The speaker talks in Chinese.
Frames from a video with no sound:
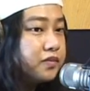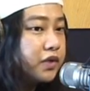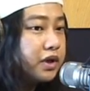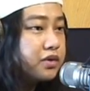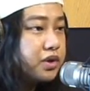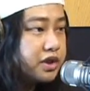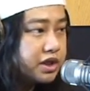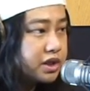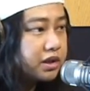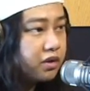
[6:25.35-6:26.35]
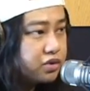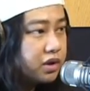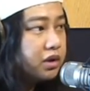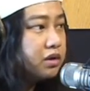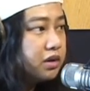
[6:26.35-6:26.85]
对，所以其实到最
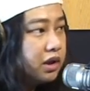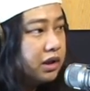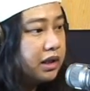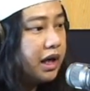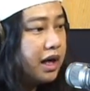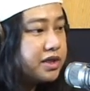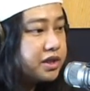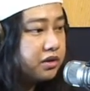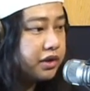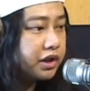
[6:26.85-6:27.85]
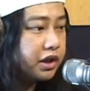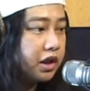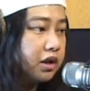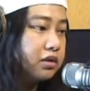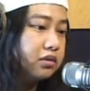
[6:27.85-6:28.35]
后。他还是有一个
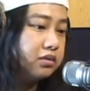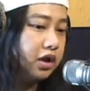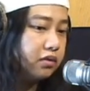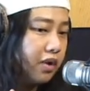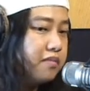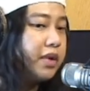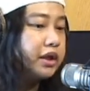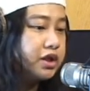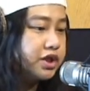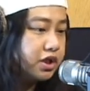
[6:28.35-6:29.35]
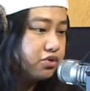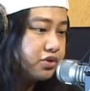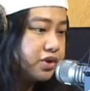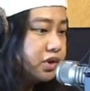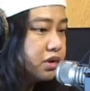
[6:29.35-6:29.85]
很很完美的结局
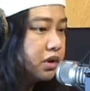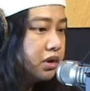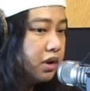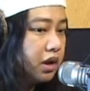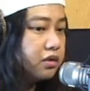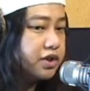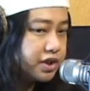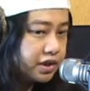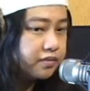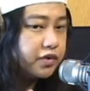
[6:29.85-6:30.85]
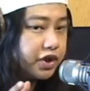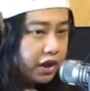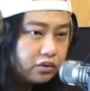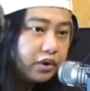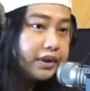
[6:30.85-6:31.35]
是，哦，其实
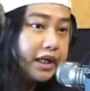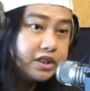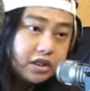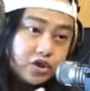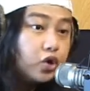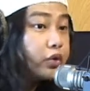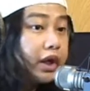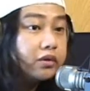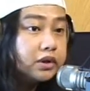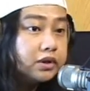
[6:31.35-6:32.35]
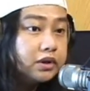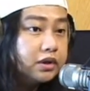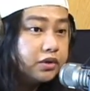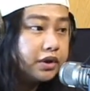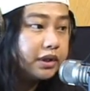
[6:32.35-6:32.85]
天伦还是很重要，
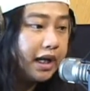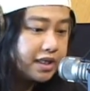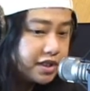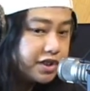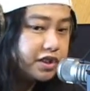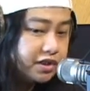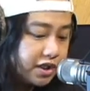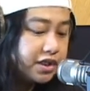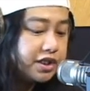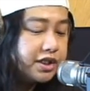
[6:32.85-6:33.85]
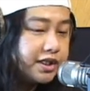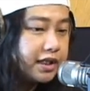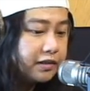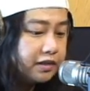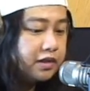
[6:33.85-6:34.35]
嗯，对他还是紧紧系
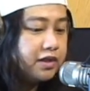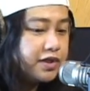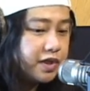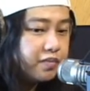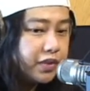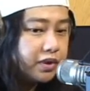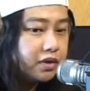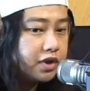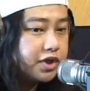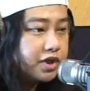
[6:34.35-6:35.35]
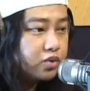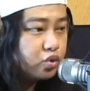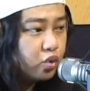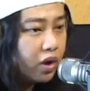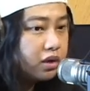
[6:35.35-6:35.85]
在身边，而且是
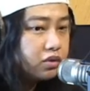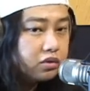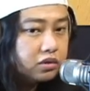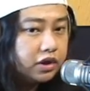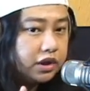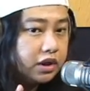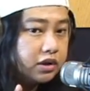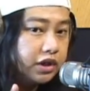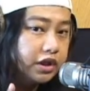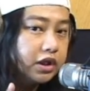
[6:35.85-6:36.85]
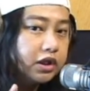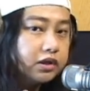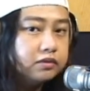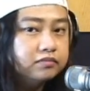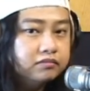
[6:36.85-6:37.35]
无关乎你的你的